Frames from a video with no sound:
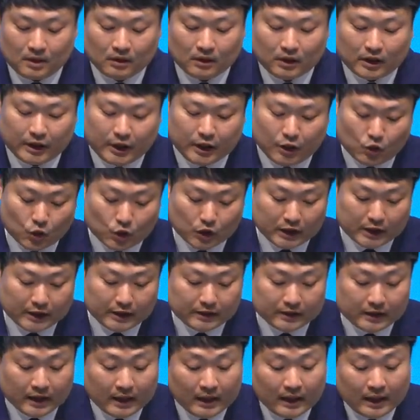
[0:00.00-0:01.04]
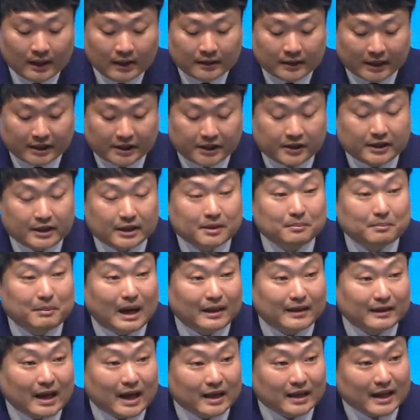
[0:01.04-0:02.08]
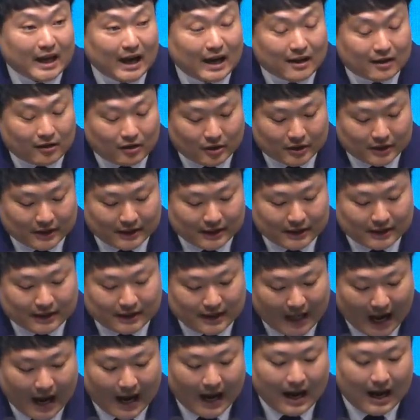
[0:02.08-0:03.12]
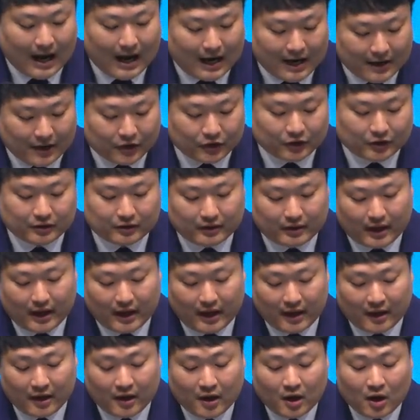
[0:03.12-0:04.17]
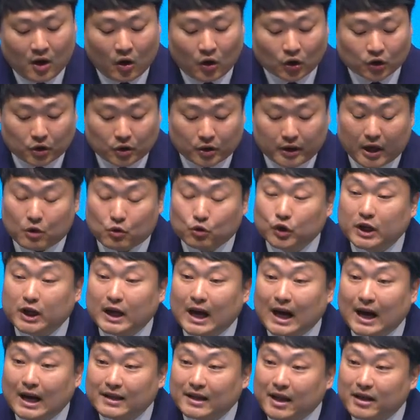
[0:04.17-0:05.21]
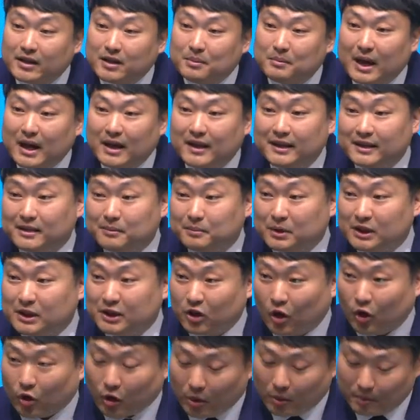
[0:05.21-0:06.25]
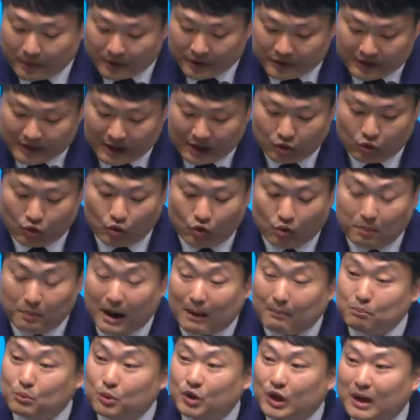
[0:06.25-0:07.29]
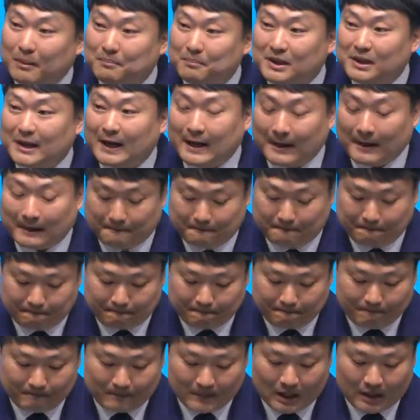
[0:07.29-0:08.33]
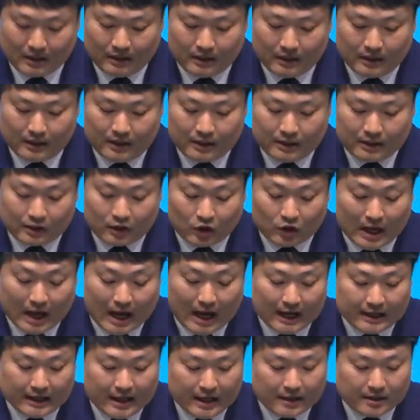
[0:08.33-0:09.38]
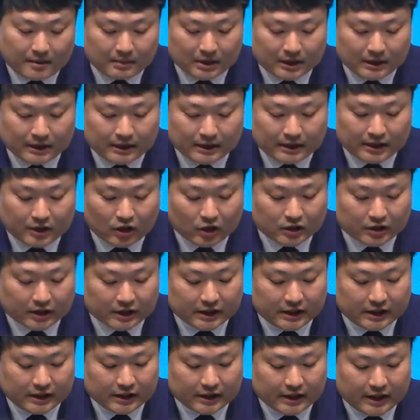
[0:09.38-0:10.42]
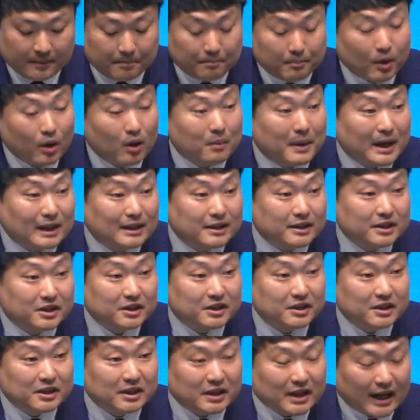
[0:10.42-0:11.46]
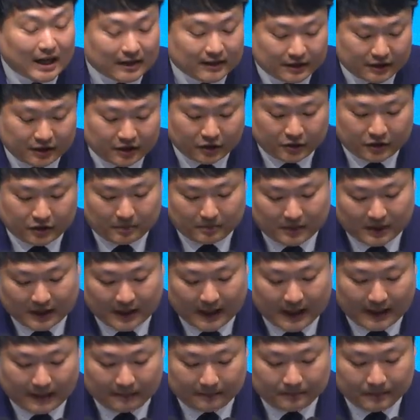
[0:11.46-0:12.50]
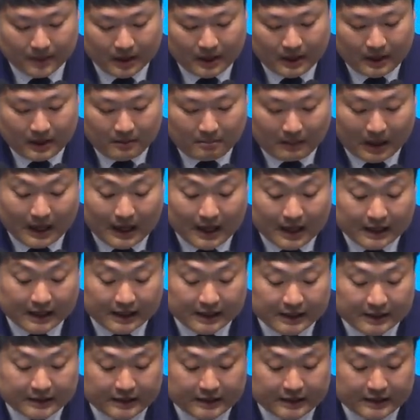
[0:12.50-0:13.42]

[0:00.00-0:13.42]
그리고는 자신들은 마땅히 할 것을 다 하였는데 어떻게 우리가 하나님의 이름을 더럽혔냐고 반문합니다. 그러나 하나님은 그것을 기뻐 받으시지 않으셨습니다. 말라기